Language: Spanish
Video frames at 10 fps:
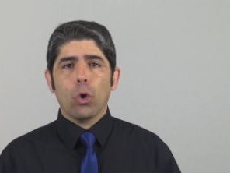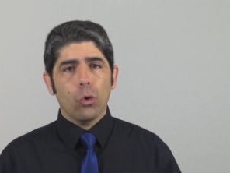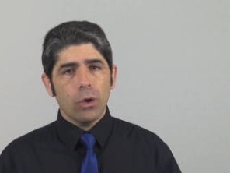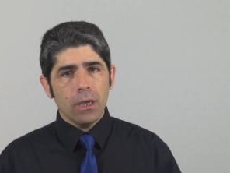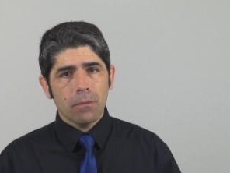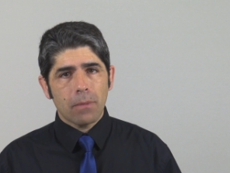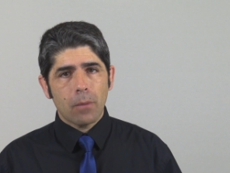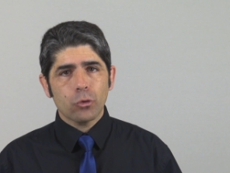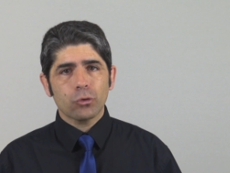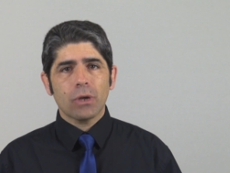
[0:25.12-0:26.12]
Hoy
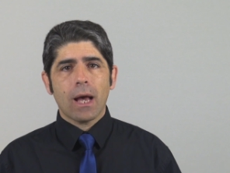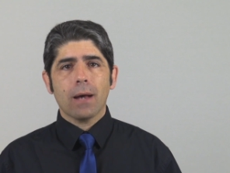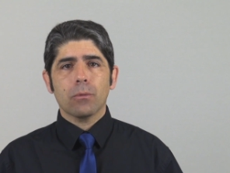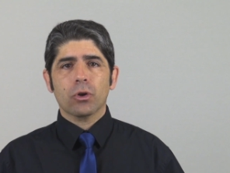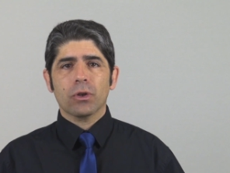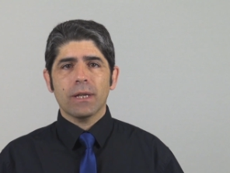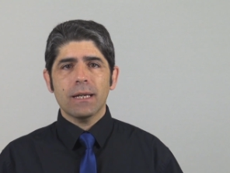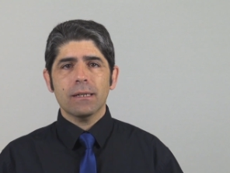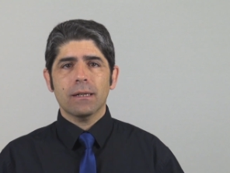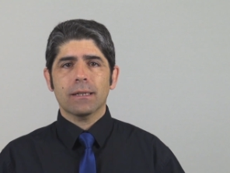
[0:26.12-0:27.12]
vamos a
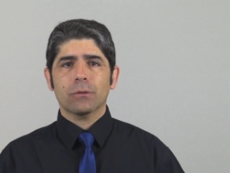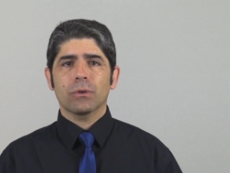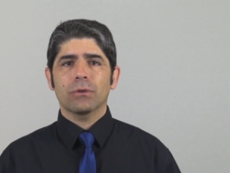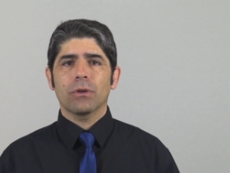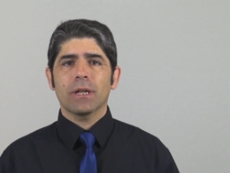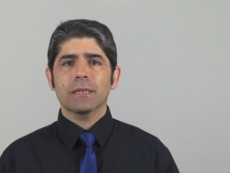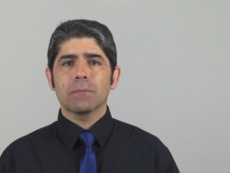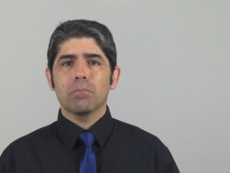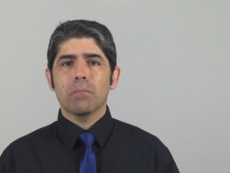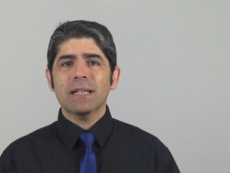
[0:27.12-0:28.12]
abordar las
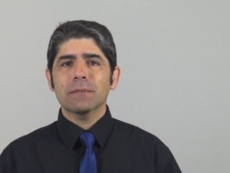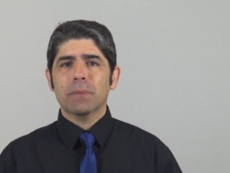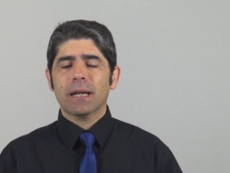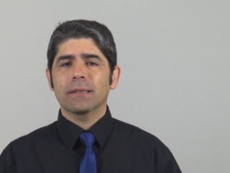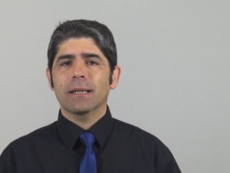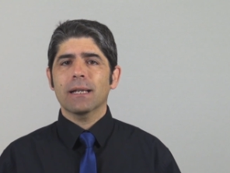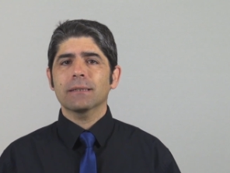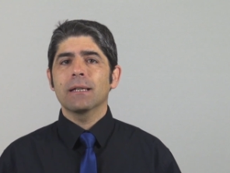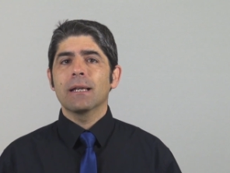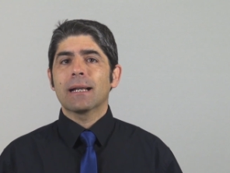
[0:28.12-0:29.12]
cuestiones más
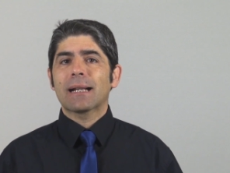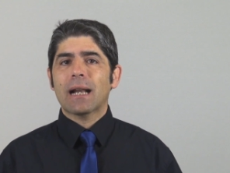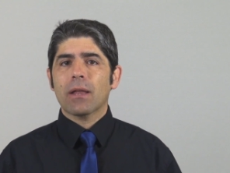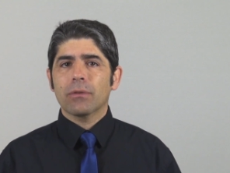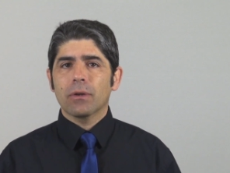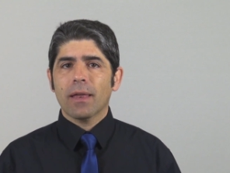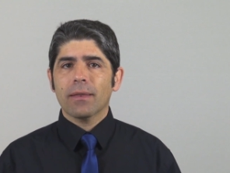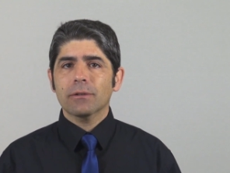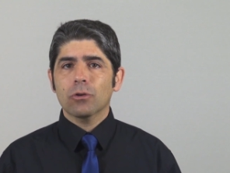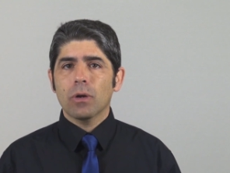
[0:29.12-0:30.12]
prácticas
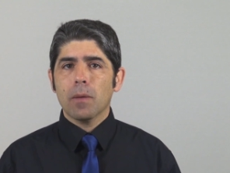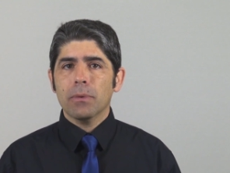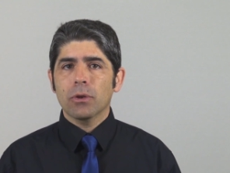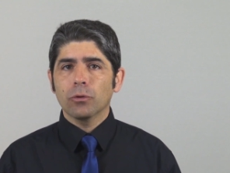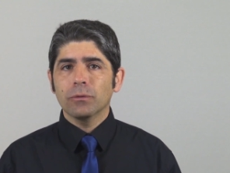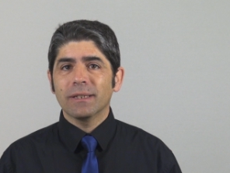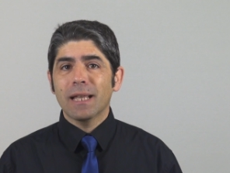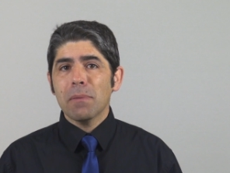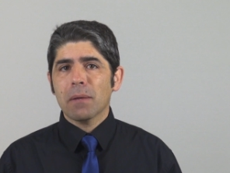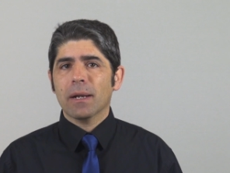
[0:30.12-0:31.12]
relacionadas con la opción
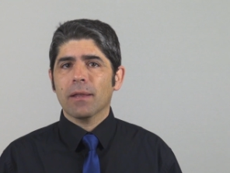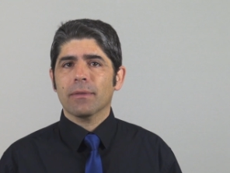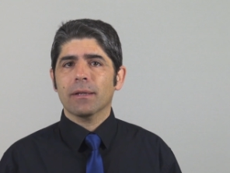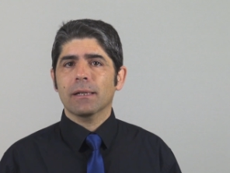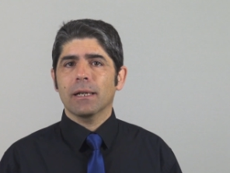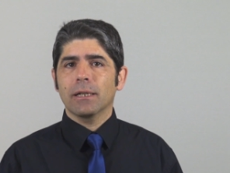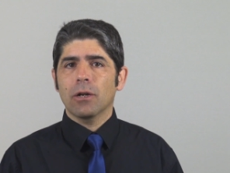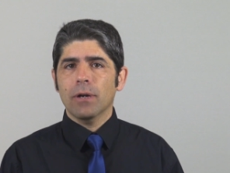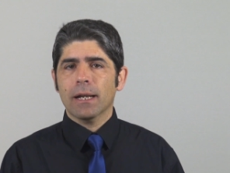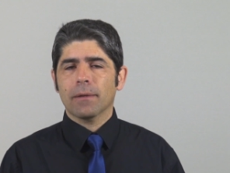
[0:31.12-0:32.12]
de permanecer en
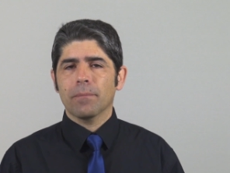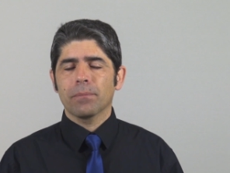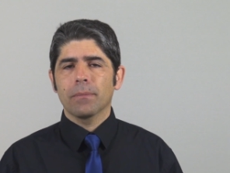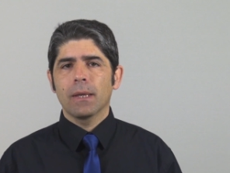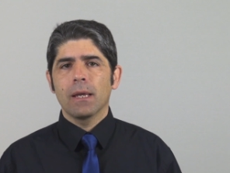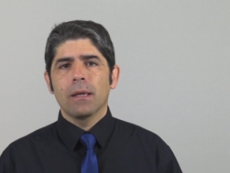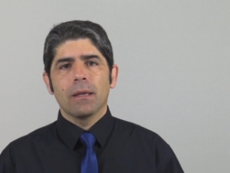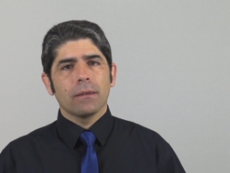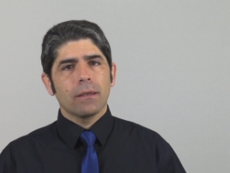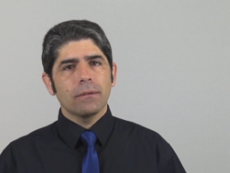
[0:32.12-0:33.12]
el hogar.
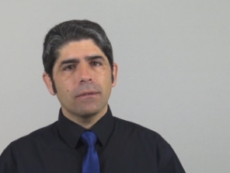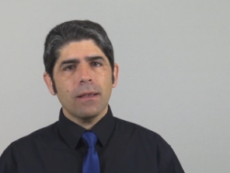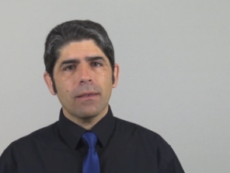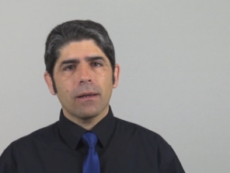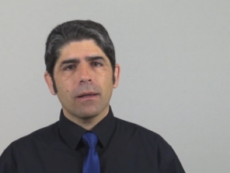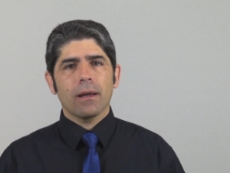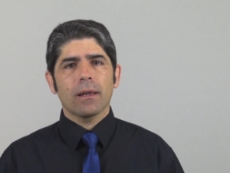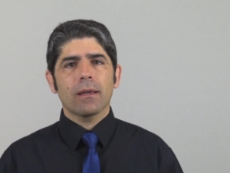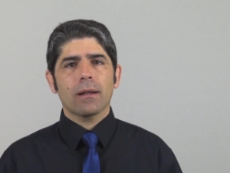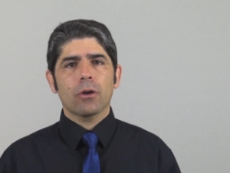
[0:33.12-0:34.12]
De entrada,
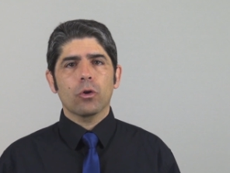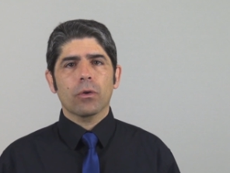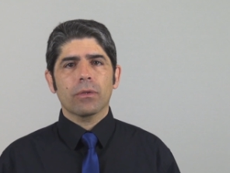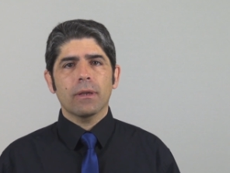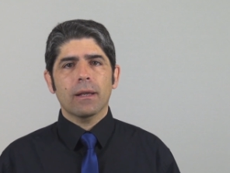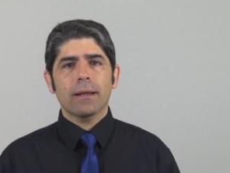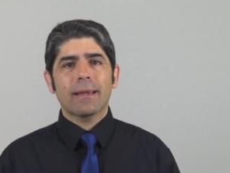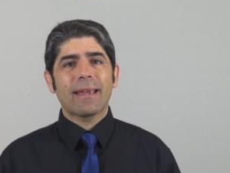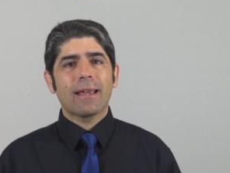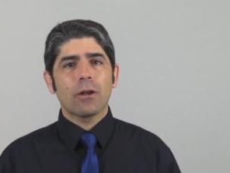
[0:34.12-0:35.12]
hay que
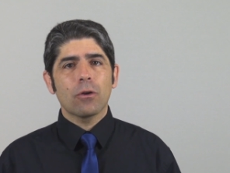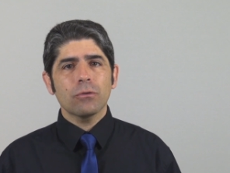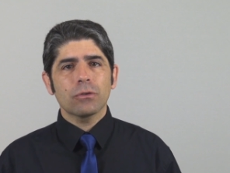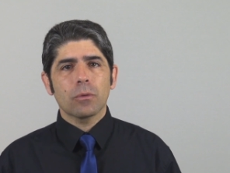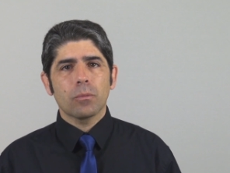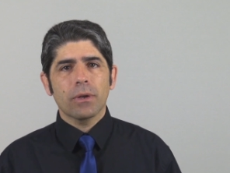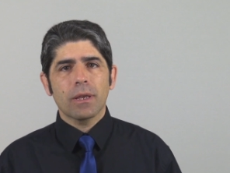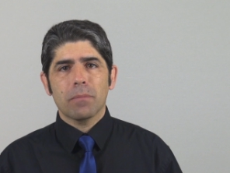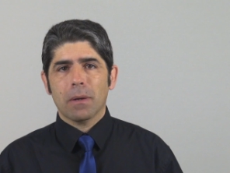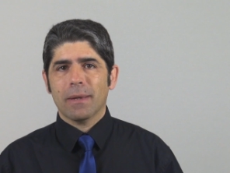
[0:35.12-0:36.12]
reconocer que no se
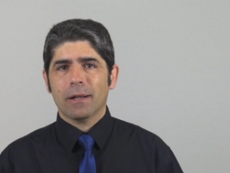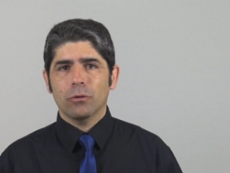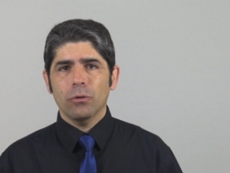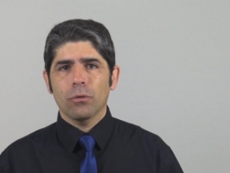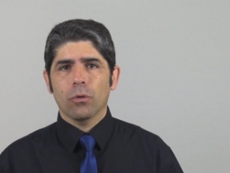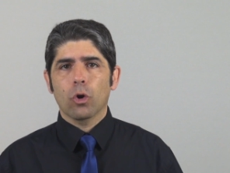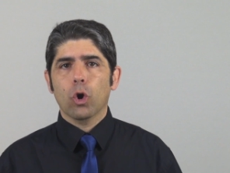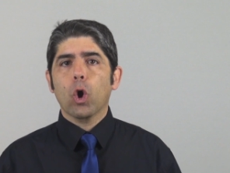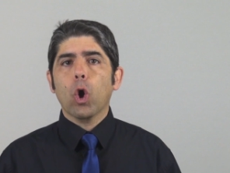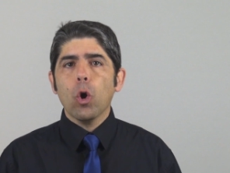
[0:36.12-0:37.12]
puede prever todo,
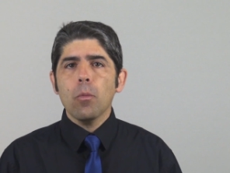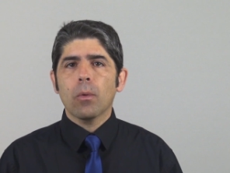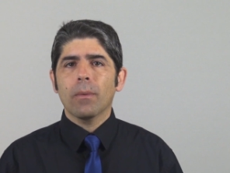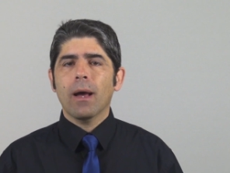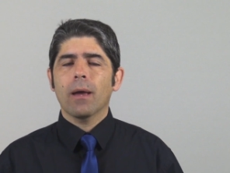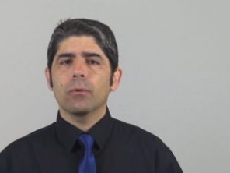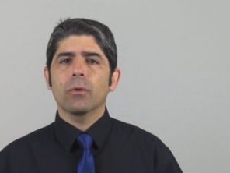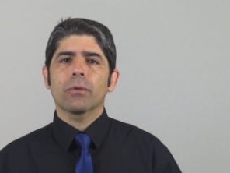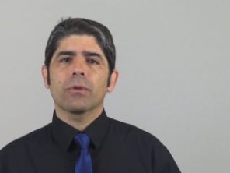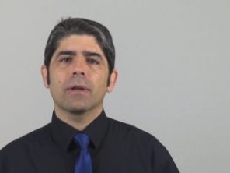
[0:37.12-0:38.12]
cómo va a
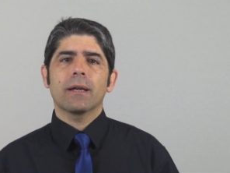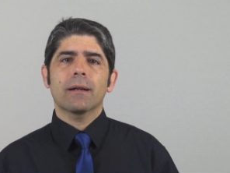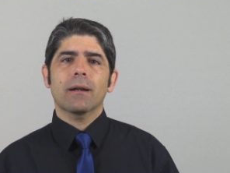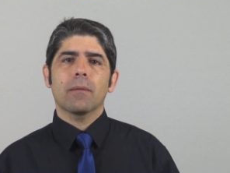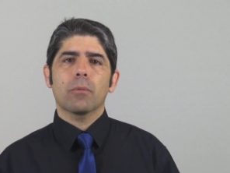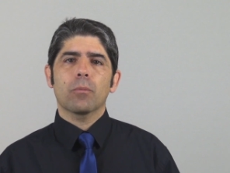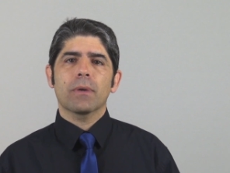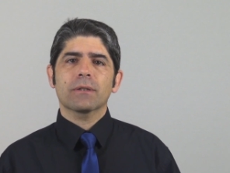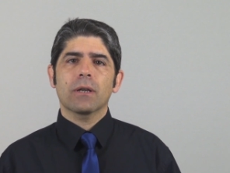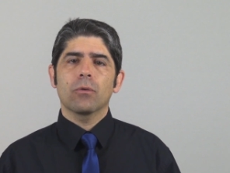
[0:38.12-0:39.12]
evolucionar la
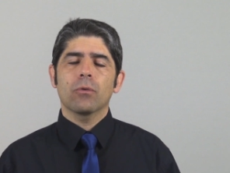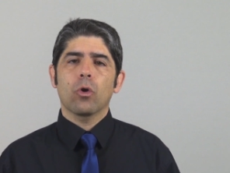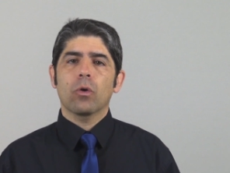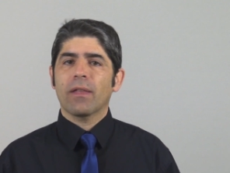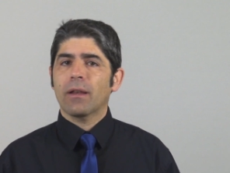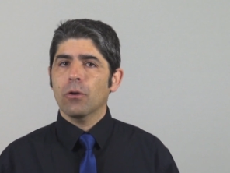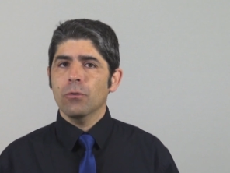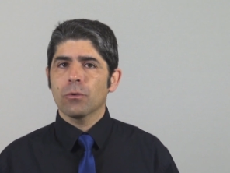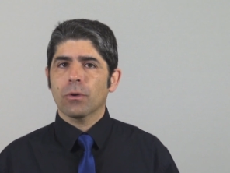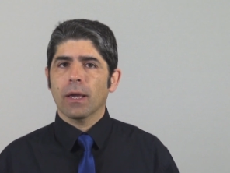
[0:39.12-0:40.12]
propia salud o la del
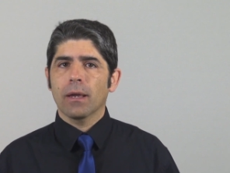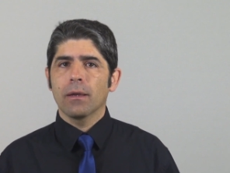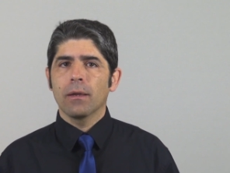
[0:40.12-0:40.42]
cónyuge.